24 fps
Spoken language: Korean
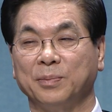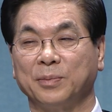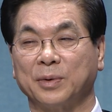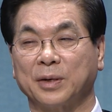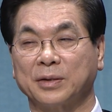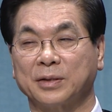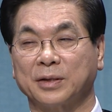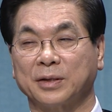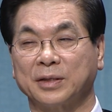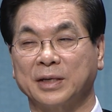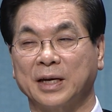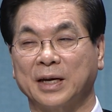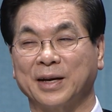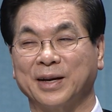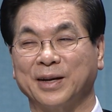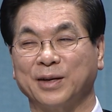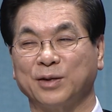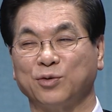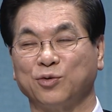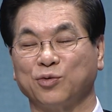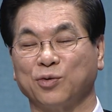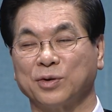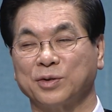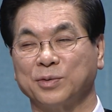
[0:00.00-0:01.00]
힘들어서 차라리
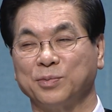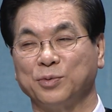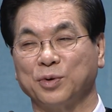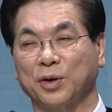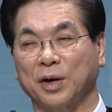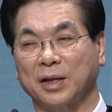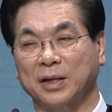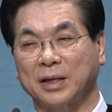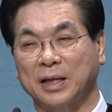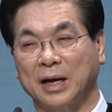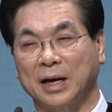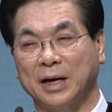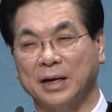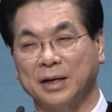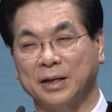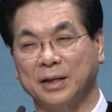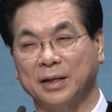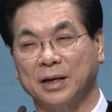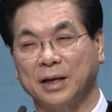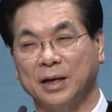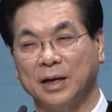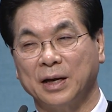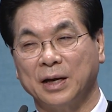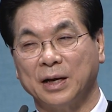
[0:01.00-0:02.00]
죽었으면 좋겠다 하는
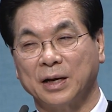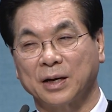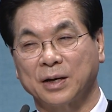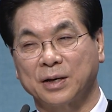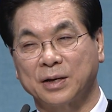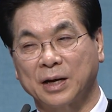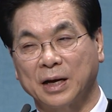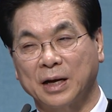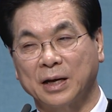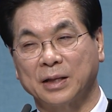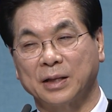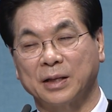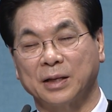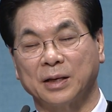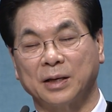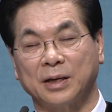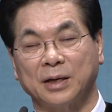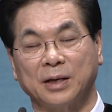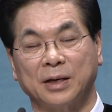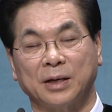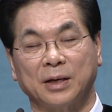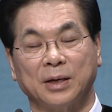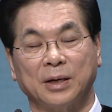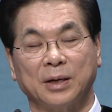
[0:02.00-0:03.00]
그러한
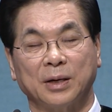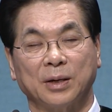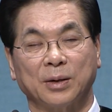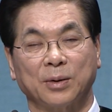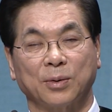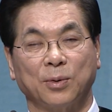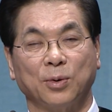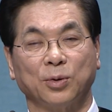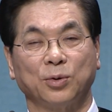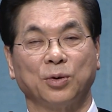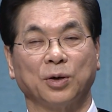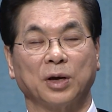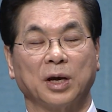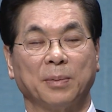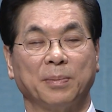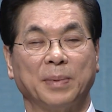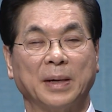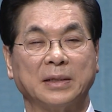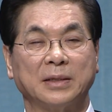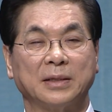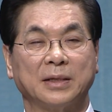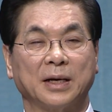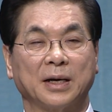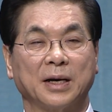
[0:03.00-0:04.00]
고통에
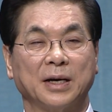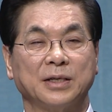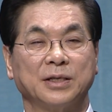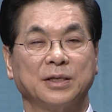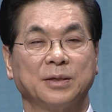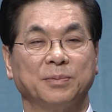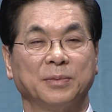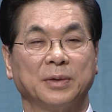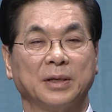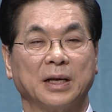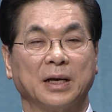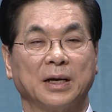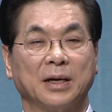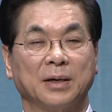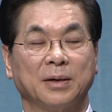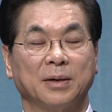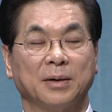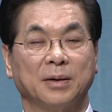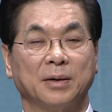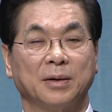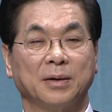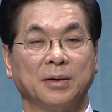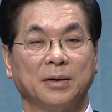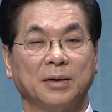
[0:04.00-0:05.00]
빠질 때가 있습니다.
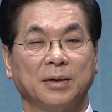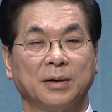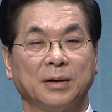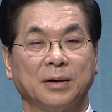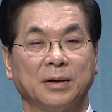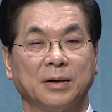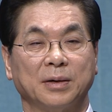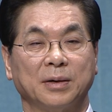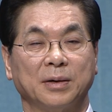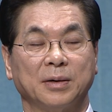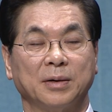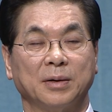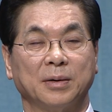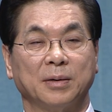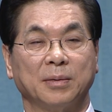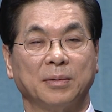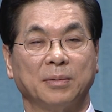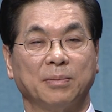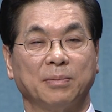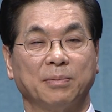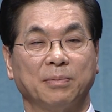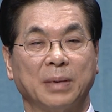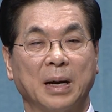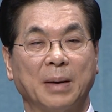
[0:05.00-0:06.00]

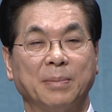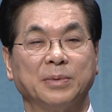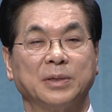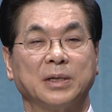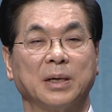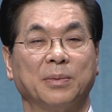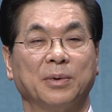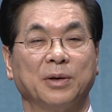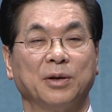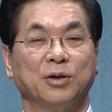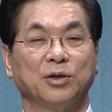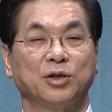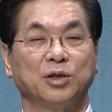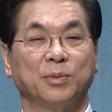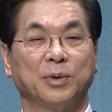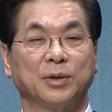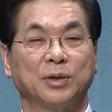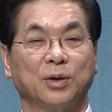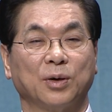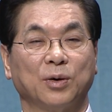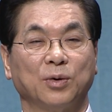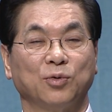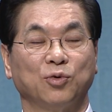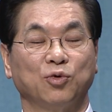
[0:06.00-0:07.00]
밤잠을 이루지
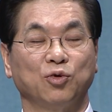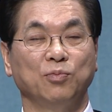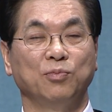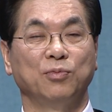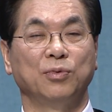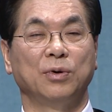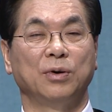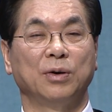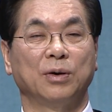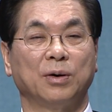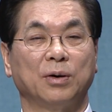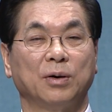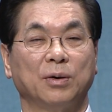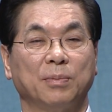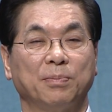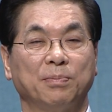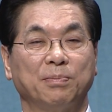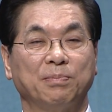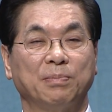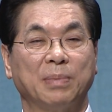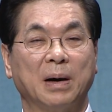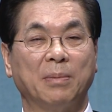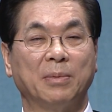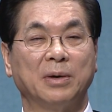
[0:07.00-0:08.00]
못하고 눈물로
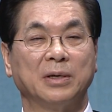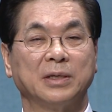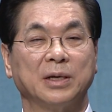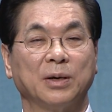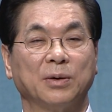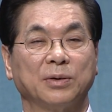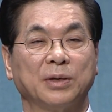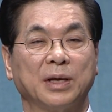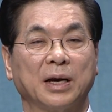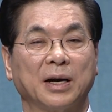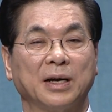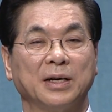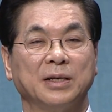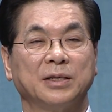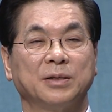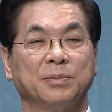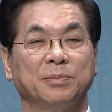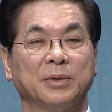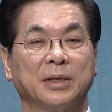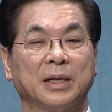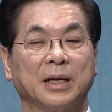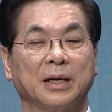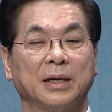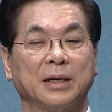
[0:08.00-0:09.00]
밤을 새울 때가
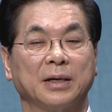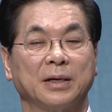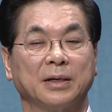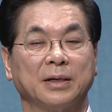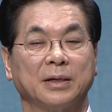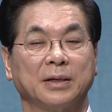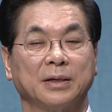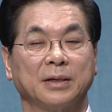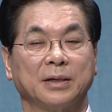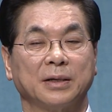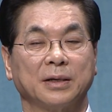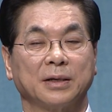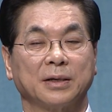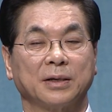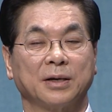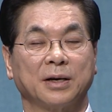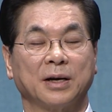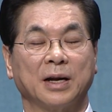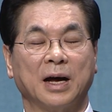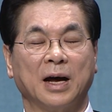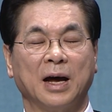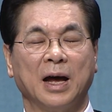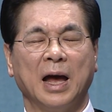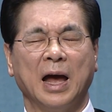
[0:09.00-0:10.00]
있습니다.
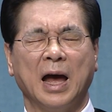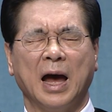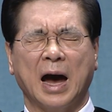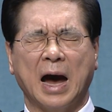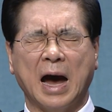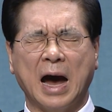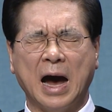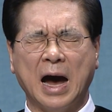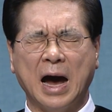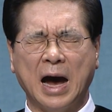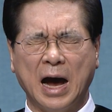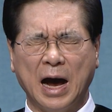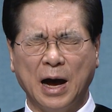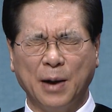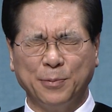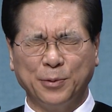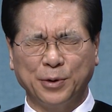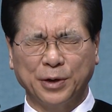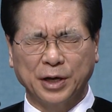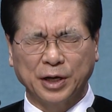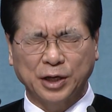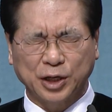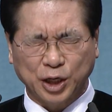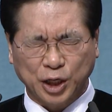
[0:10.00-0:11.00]
그러나
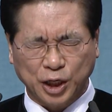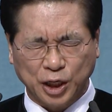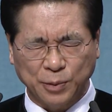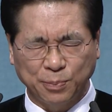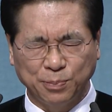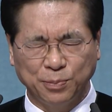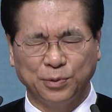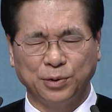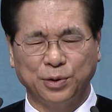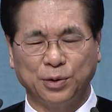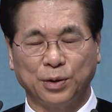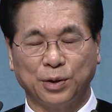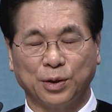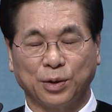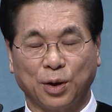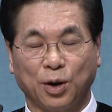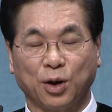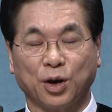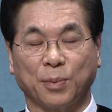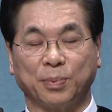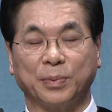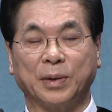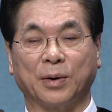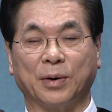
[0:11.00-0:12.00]
아무리 힘들고
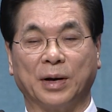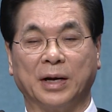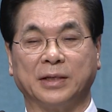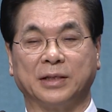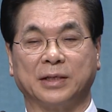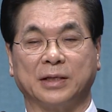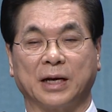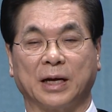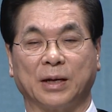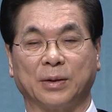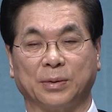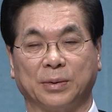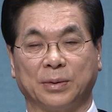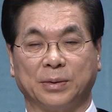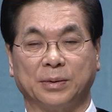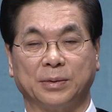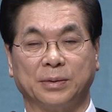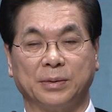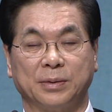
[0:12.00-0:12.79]
어렵다고 할지라도